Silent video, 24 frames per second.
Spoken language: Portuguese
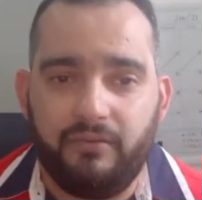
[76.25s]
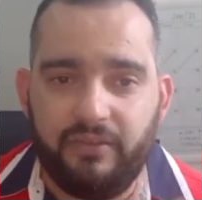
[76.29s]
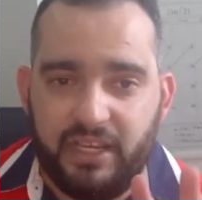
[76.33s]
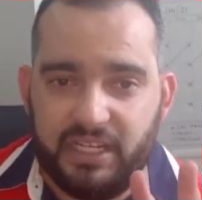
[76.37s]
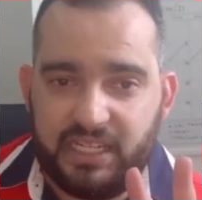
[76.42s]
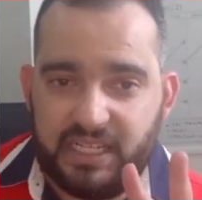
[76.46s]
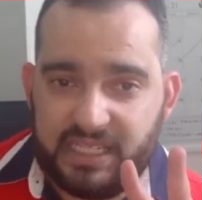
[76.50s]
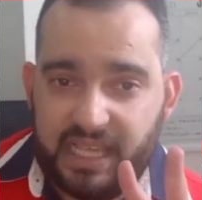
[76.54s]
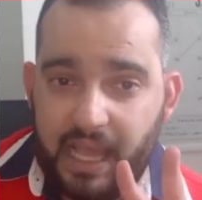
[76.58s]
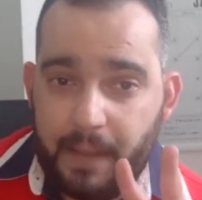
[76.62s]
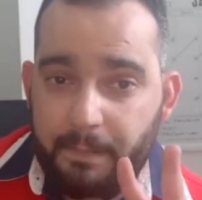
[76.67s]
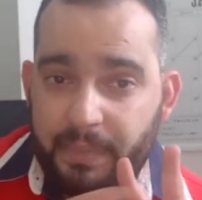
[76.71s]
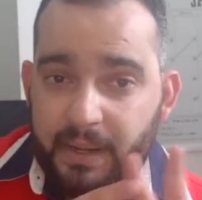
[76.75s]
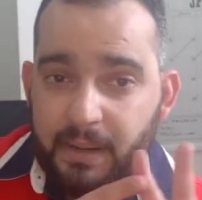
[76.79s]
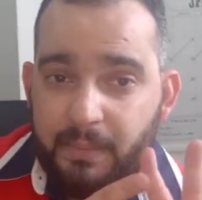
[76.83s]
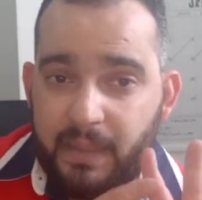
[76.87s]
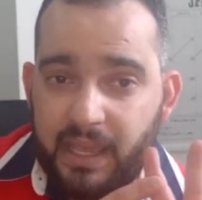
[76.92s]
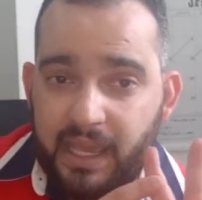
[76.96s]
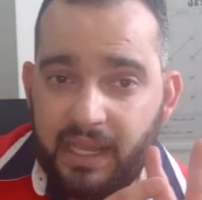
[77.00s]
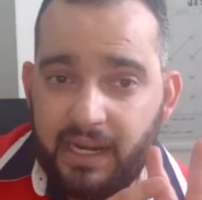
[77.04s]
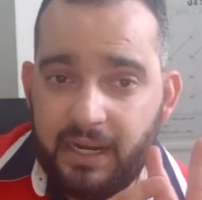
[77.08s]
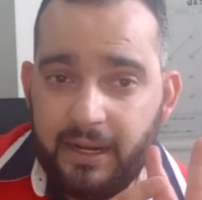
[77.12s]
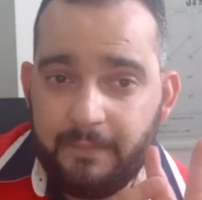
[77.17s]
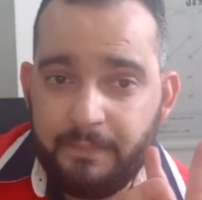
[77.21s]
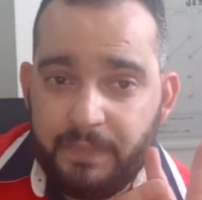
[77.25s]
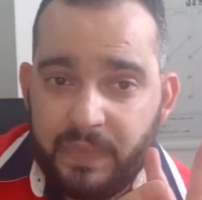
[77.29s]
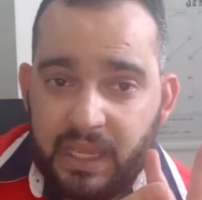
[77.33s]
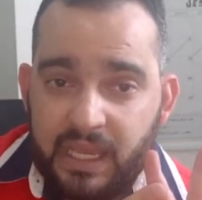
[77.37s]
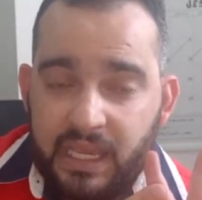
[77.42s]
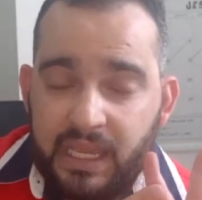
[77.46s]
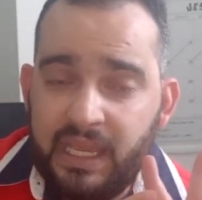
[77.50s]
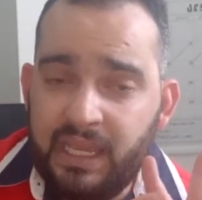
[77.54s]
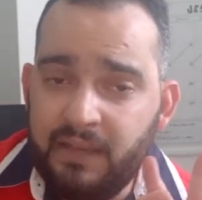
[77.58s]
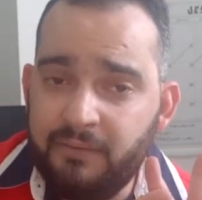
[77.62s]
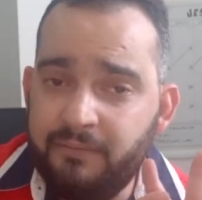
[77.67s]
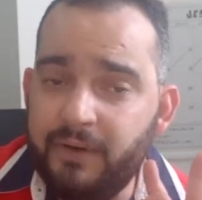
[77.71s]
Veja, essa é a primeira
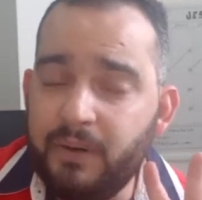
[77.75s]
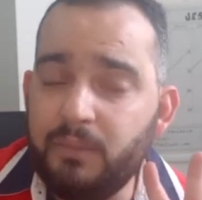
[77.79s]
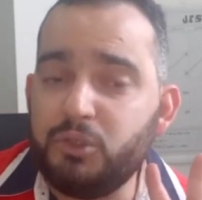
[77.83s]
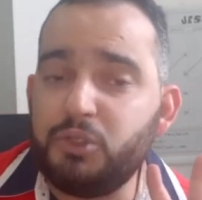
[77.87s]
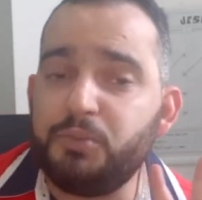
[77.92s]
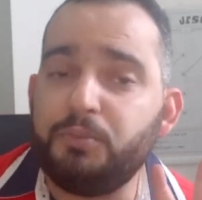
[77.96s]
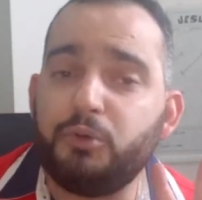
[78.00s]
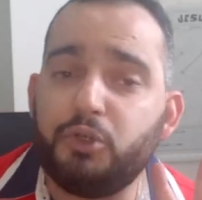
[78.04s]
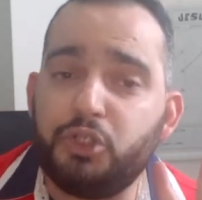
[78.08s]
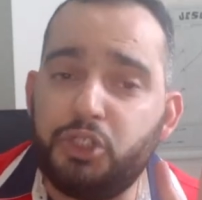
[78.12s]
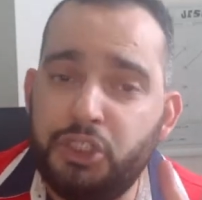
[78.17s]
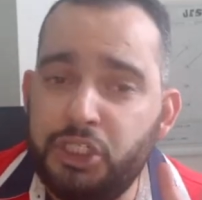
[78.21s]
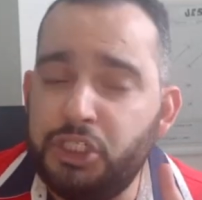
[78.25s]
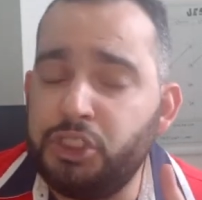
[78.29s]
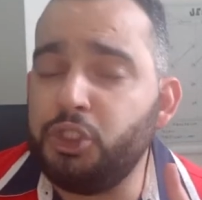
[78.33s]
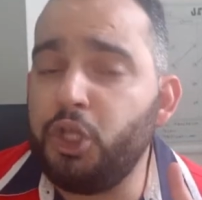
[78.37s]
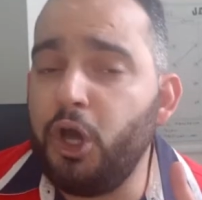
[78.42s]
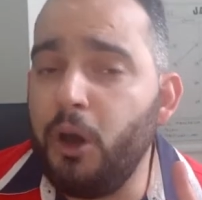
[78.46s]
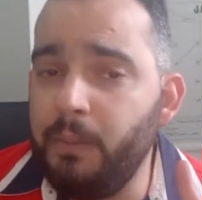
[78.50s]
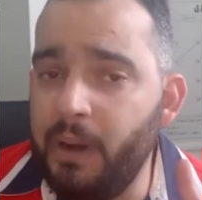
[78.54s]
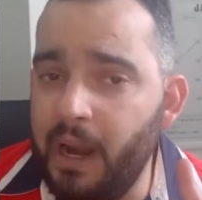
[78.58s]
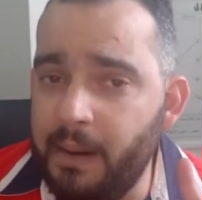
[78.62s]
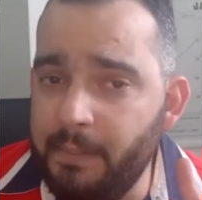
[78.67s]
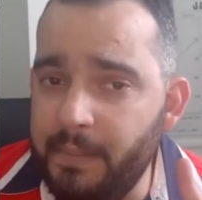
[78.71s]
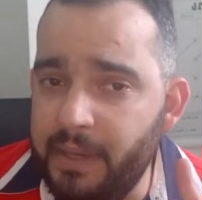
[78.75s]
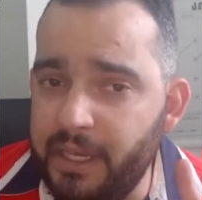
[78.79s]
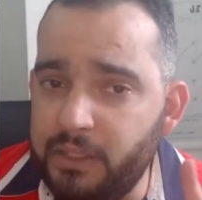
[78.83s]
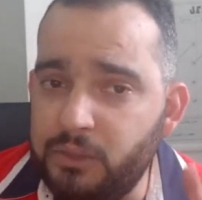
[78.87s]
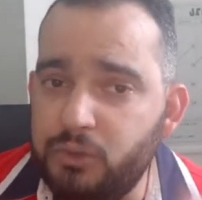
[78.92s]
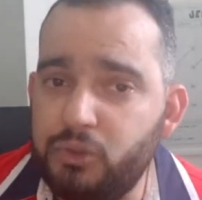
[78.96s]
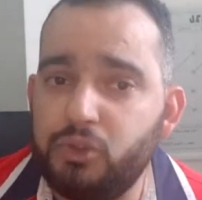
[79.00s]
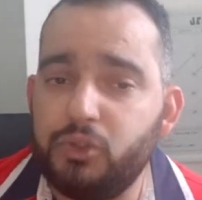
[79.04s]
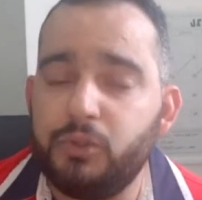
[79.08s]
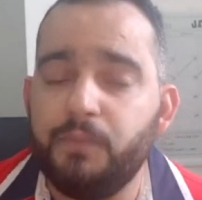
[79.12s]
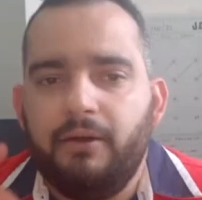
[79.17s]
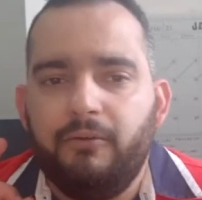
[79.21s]
e vamos para os
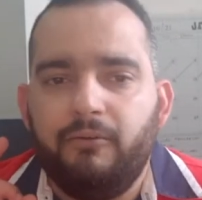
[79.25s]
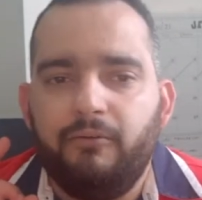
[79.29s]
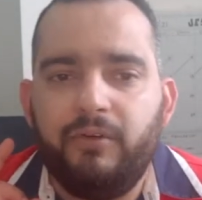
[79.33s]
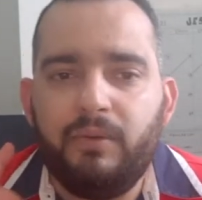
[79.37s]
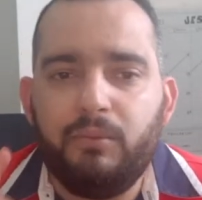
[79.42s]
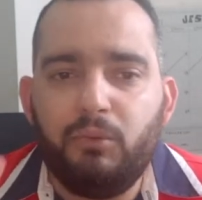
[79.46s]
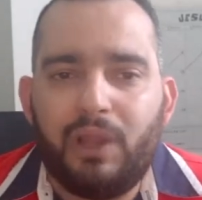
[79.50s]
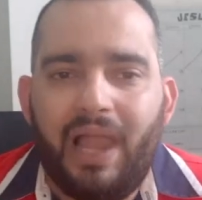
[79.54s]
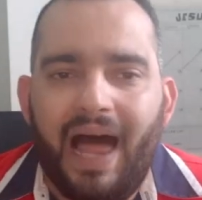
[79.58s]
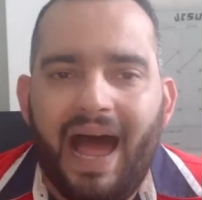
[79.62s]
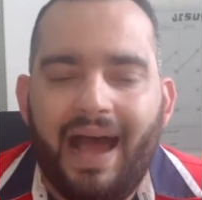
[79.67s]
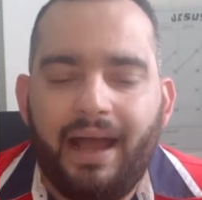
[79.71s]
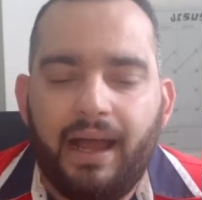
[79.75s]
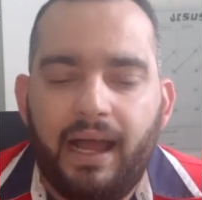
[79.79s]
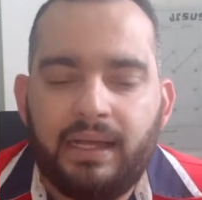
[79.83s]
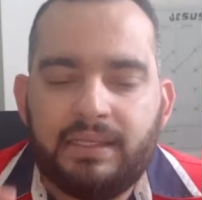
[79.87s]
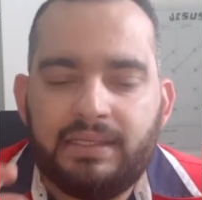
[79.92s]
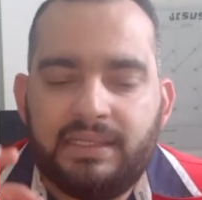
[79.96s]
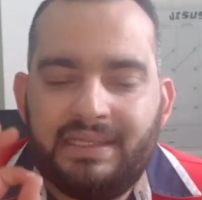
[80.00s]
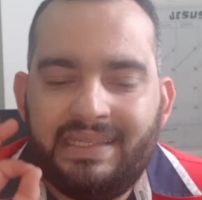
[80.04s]
desdobramentos. Vamos lá.